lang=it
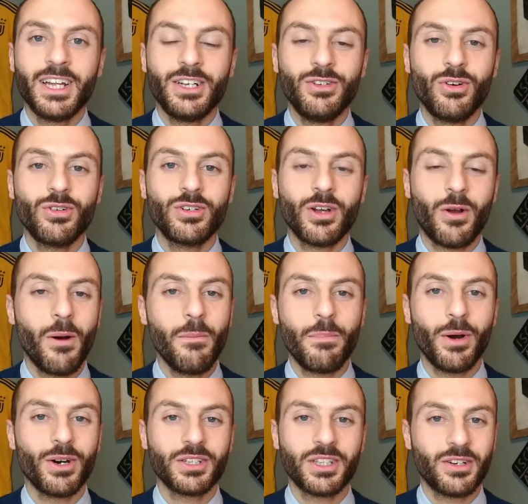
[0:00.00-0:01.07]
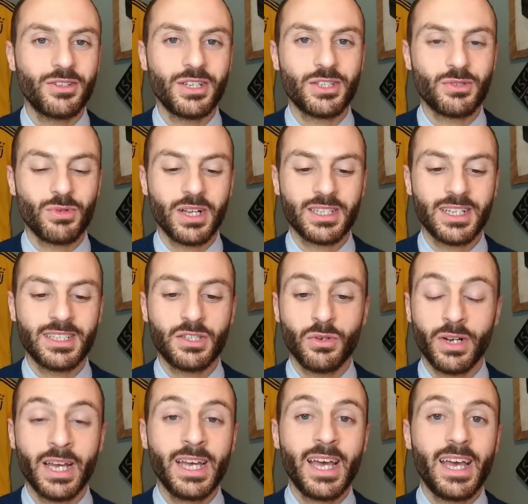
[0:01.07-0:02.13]
non comportano nessuna
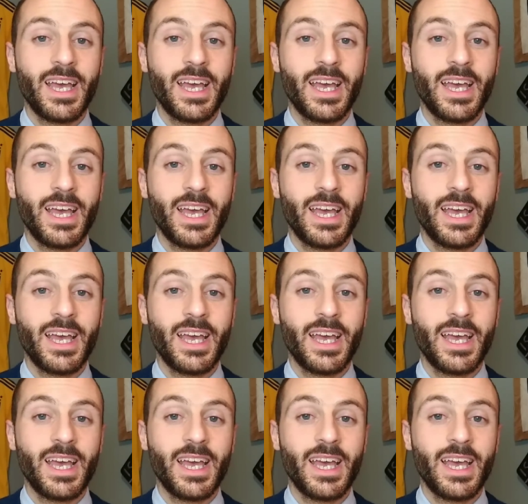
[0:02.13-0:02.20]
sanzione.